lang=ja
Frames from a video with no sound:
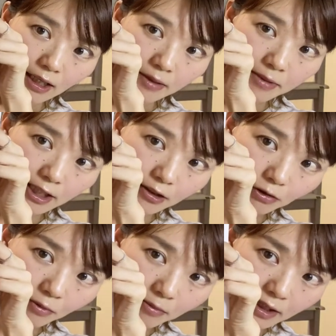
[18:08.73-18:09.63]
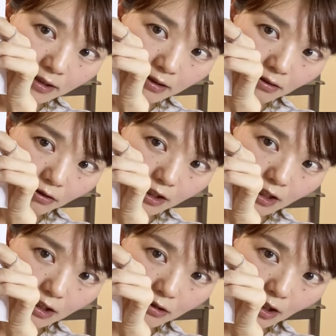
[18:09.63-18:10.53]
みたいと思います。こちら
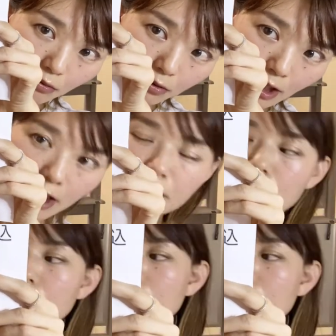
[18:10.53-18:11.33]
ですね、不正受給